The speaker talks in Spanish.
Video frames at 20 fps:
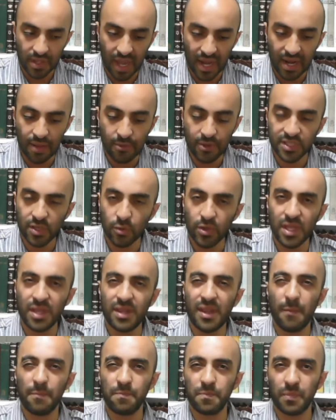Arabia
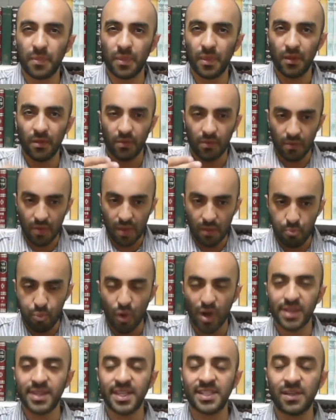Saudita,
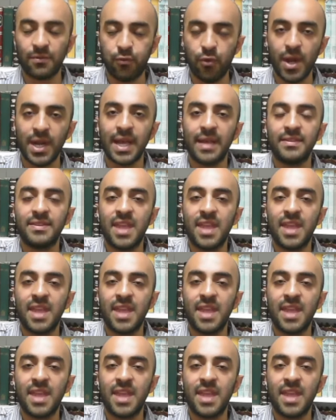puertas afuera,